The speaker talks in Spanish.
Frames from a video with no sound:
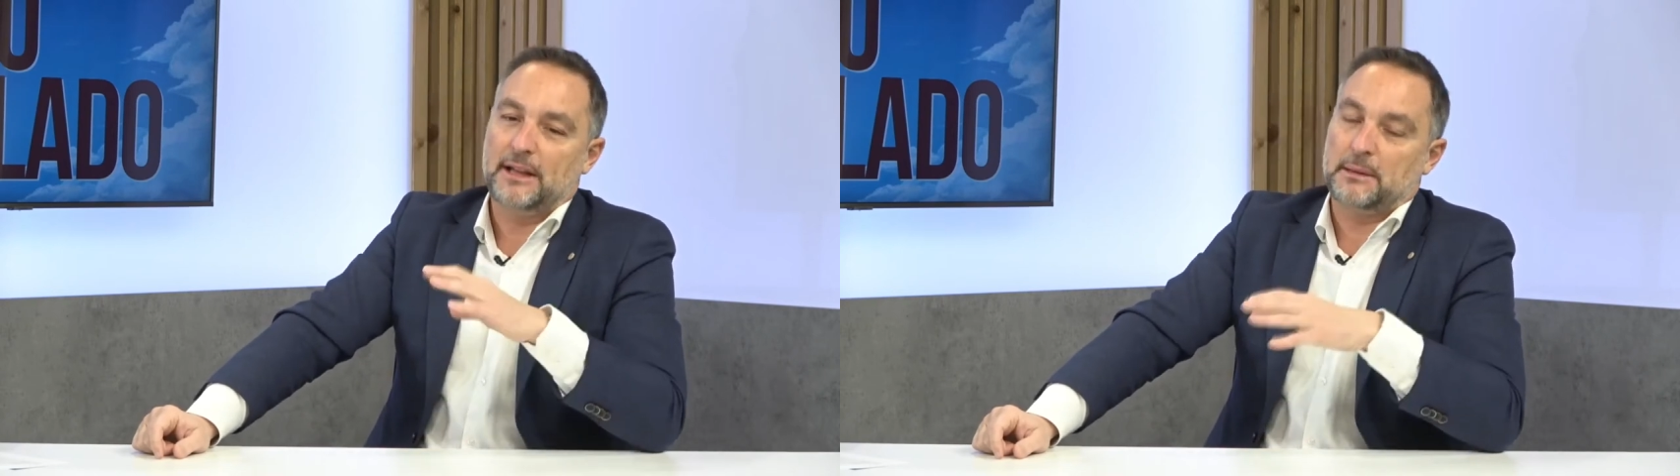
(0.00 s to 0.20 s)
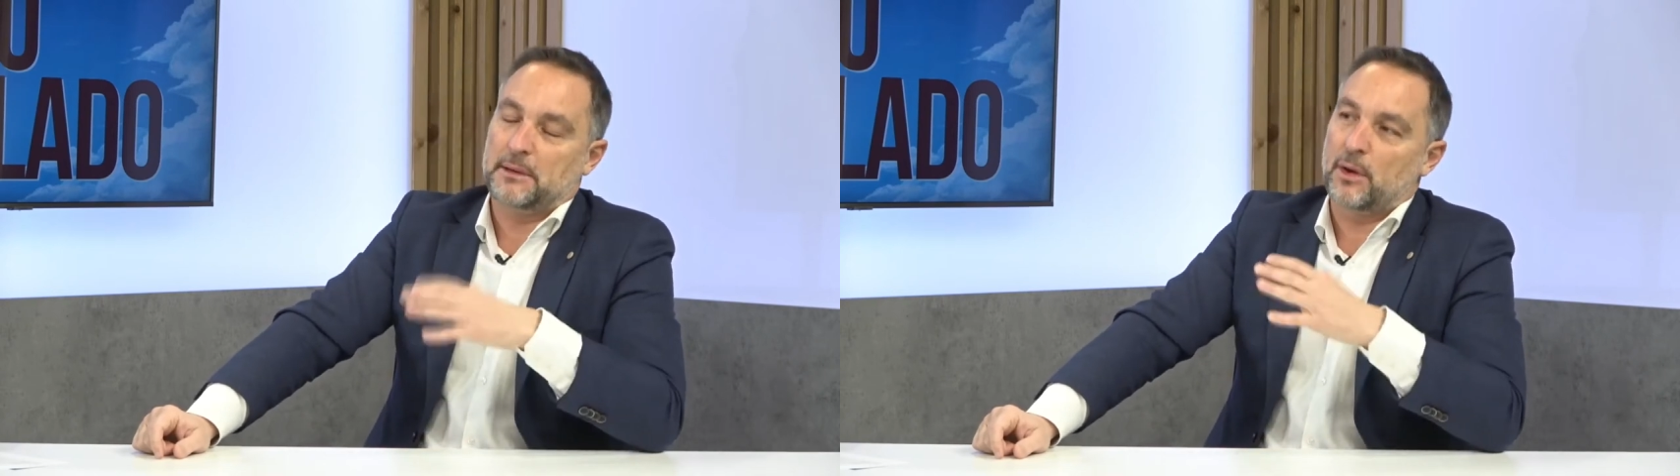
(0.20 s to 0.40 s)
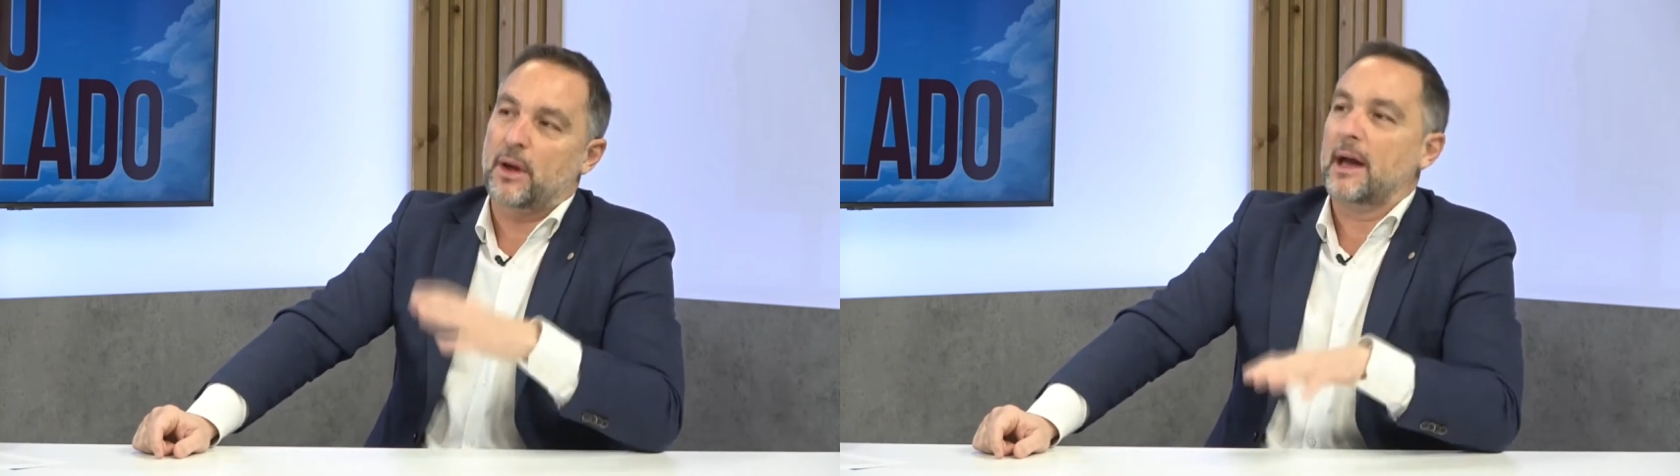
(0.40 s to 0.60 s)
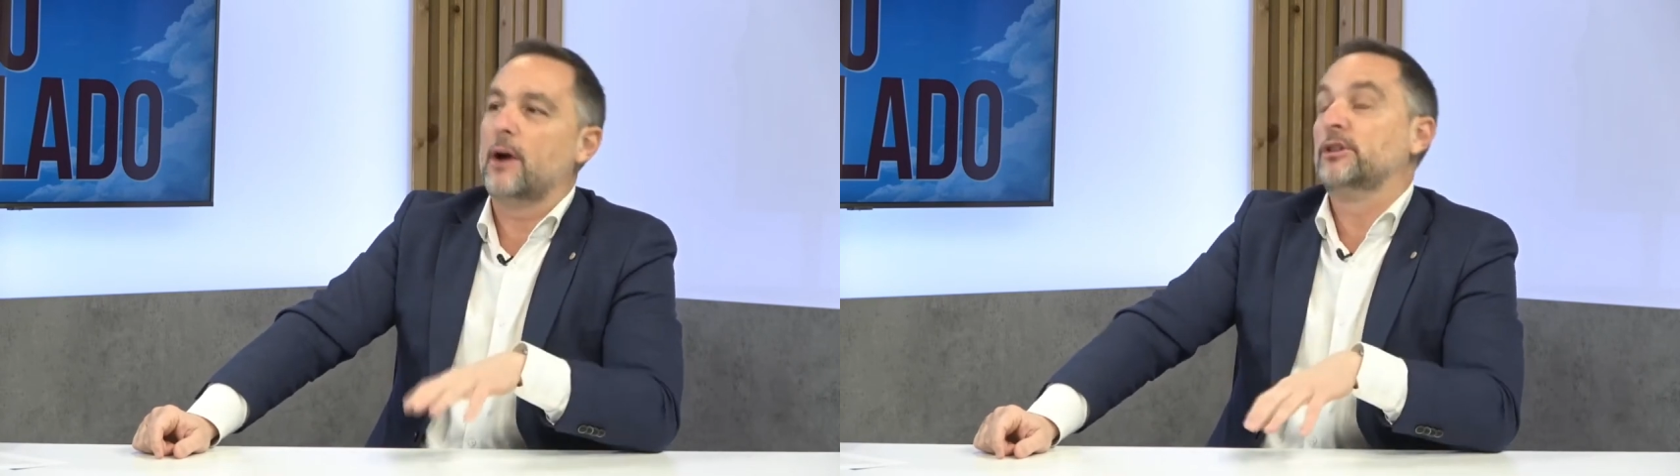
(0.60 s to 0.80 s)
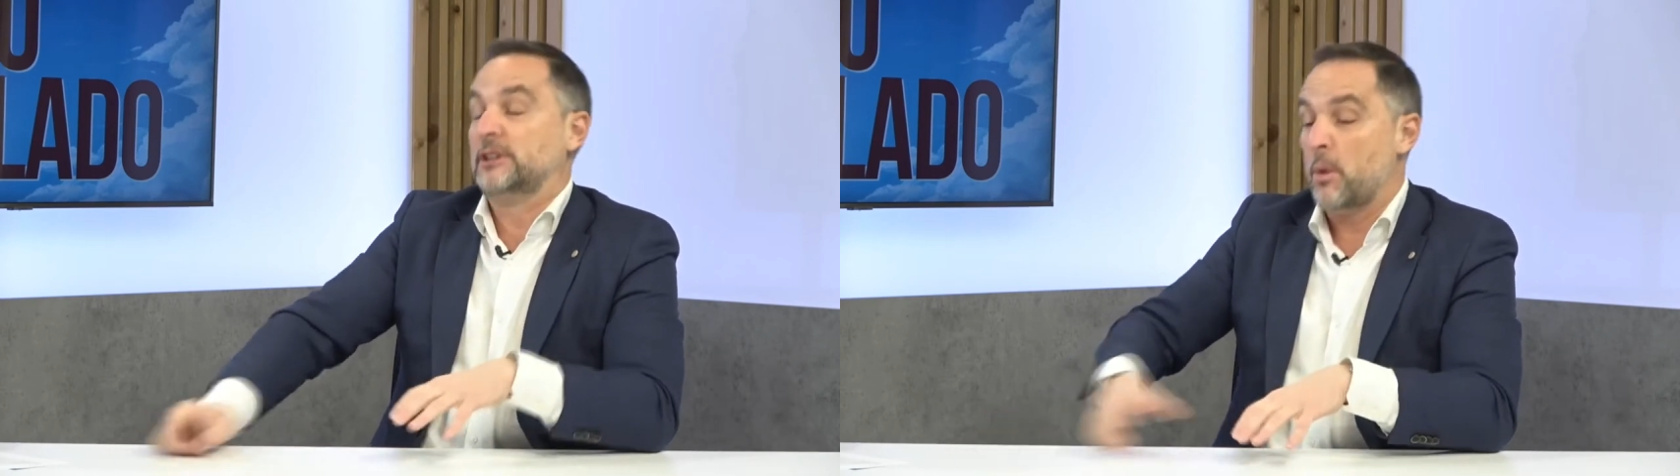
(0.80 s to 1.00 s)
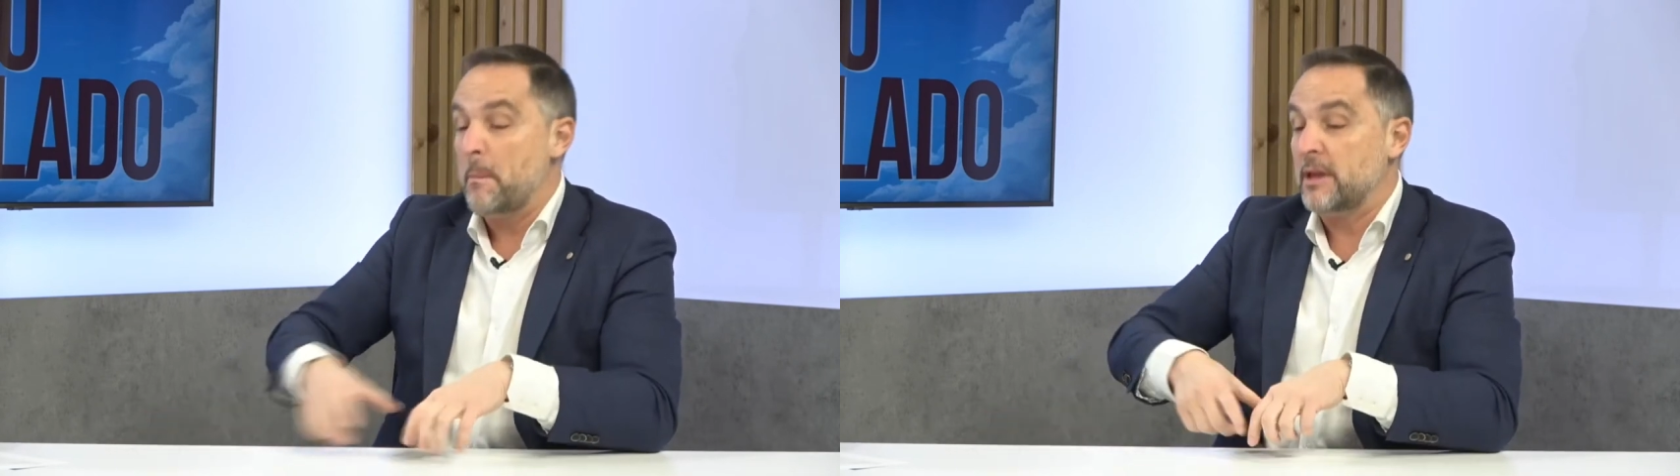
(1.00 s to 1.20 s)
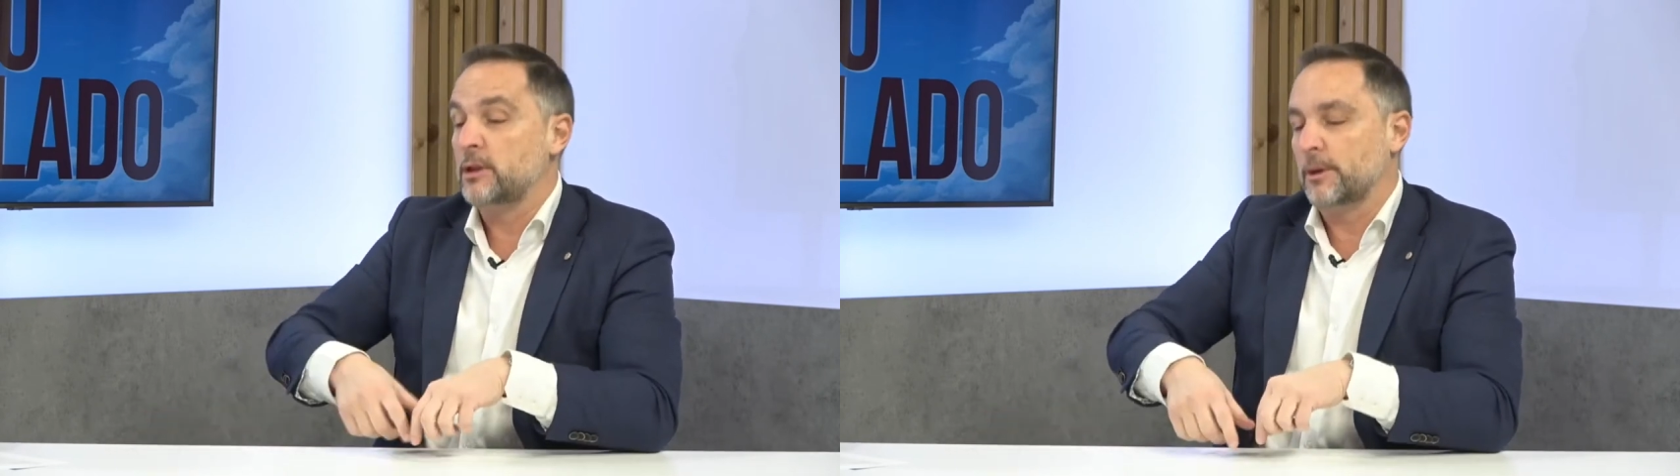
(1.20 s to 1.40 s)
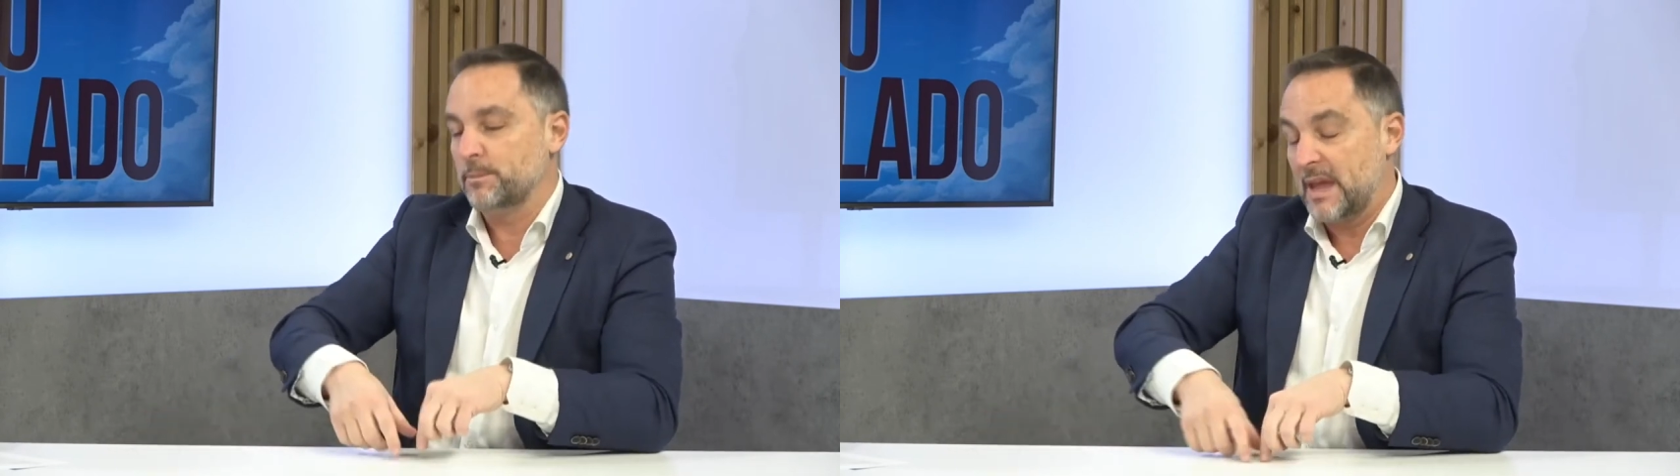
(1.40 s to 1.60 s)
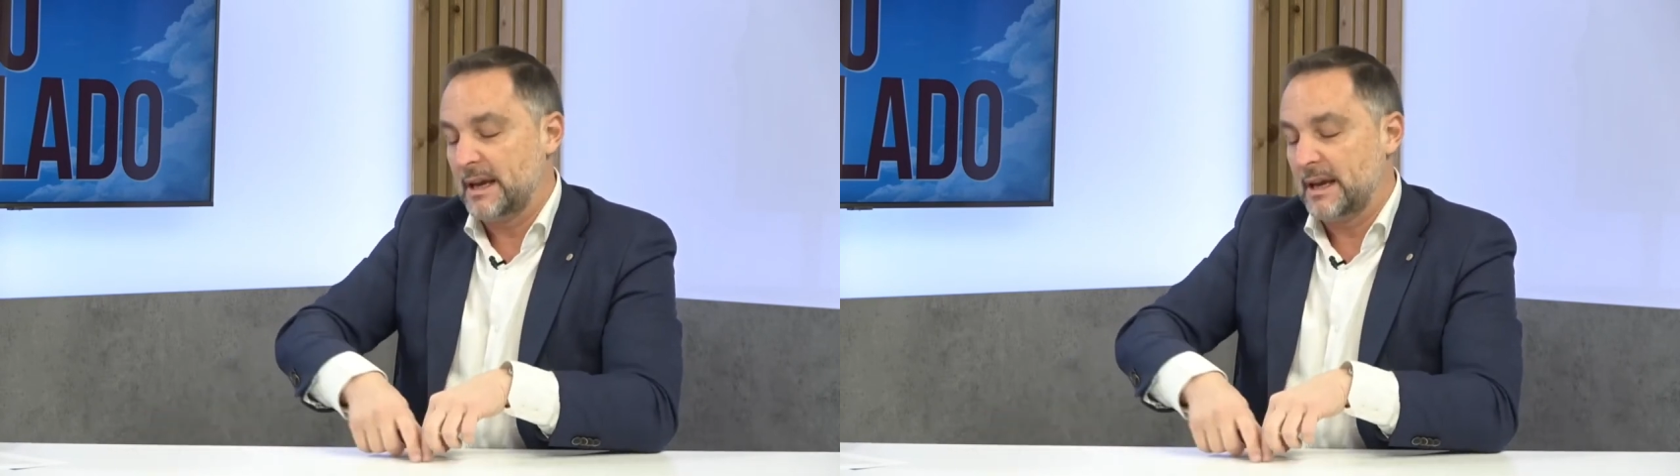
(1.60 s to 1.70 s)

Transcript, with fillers: la intervención que hago, tengo un vídeo